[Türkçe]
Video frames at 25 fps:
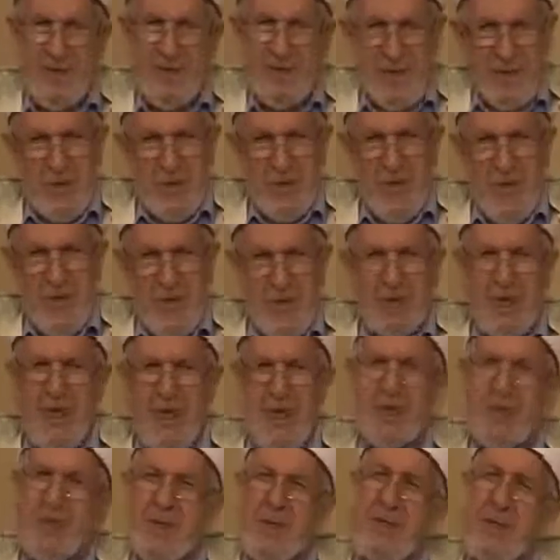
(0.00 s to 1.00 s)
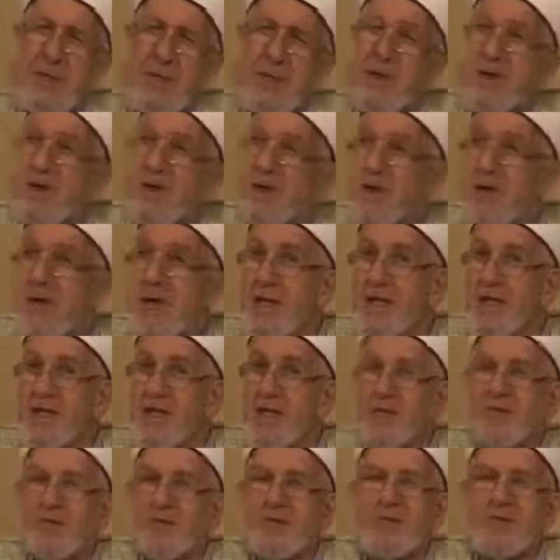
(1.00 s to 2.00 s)
O kadar önemli. Onlar da
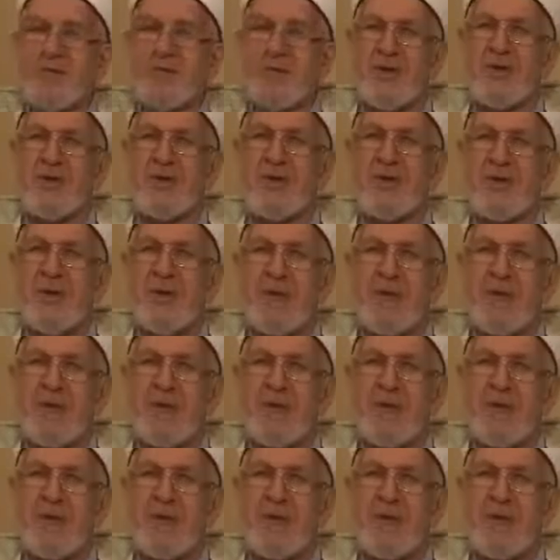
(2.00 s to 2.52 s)
gözükmüyor.